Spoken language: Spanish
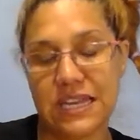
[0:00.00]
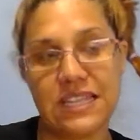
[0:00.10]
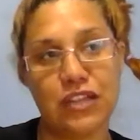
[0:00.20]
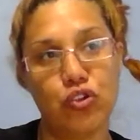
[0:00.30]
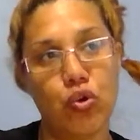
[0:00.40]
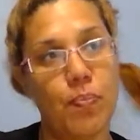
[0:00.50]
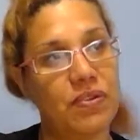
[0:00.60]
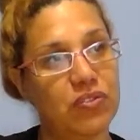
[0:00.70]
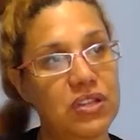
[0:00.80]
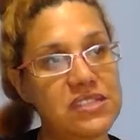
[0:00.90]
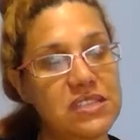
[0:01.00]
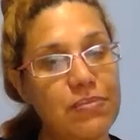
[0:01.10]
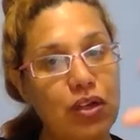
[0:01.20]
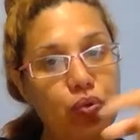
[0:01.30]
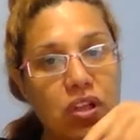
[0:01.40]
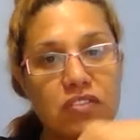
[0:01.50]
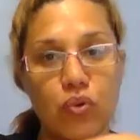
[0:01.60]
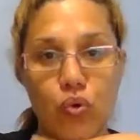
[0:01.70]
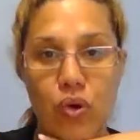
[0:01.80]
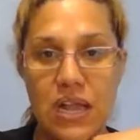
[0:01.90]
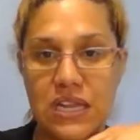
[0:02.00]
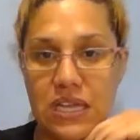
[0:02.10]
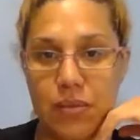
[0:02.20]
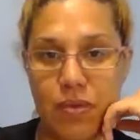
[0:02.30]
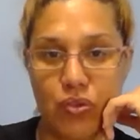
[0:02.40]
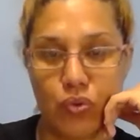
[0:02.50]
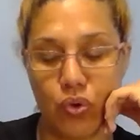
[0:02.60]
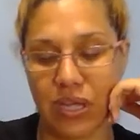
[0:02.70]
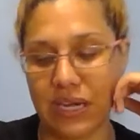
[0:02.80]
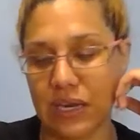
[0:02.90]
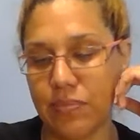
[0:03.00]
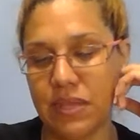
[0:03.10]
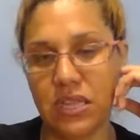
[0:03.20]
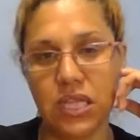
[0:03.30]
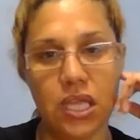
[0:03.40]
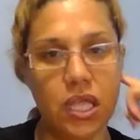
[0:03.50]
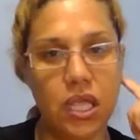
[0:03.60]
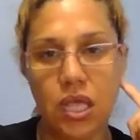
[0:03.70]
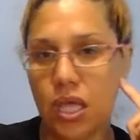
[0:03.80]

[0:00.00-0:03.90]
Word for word: lidiando con personas inmaduras o con alguien inmaduro que realmente